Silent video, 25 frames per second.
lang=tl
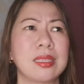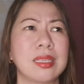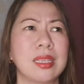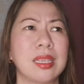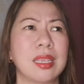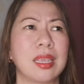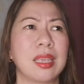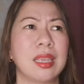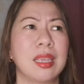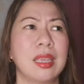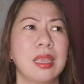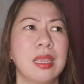
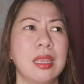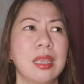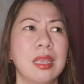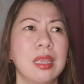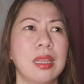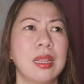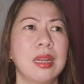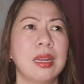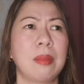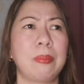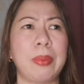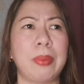Kasi,
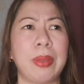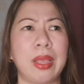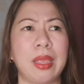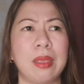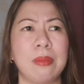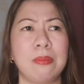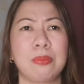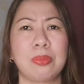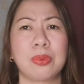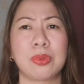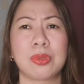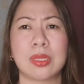
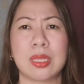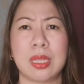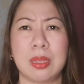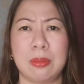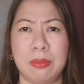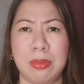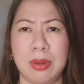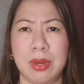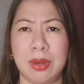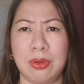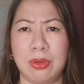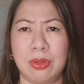
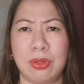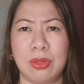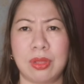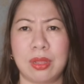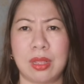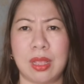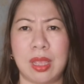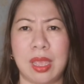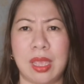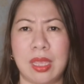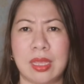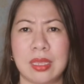napaka-imposible yun,
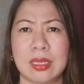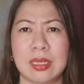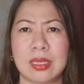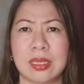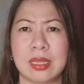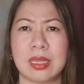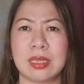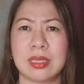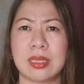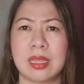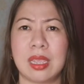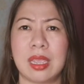
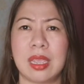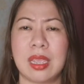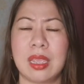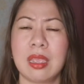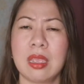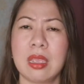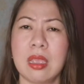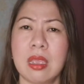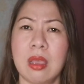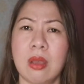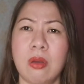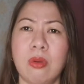guys. Kasi,
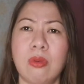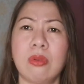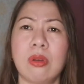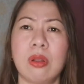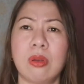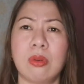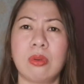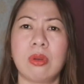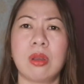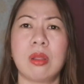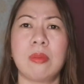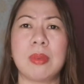
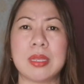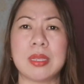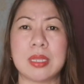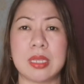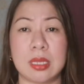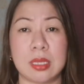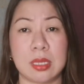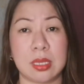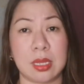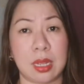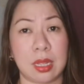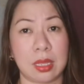unang-una
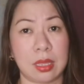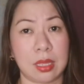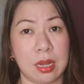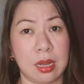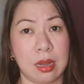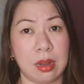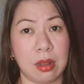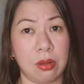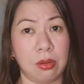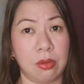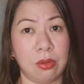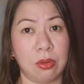
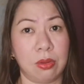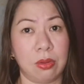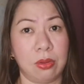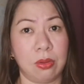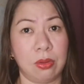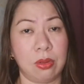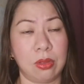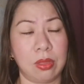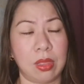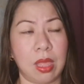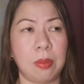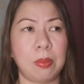masasaktan ako.
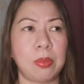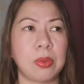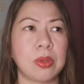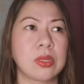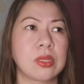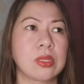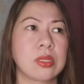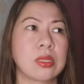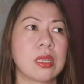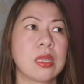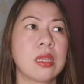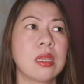
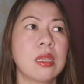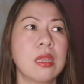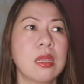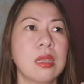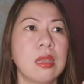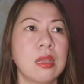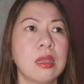Tapos,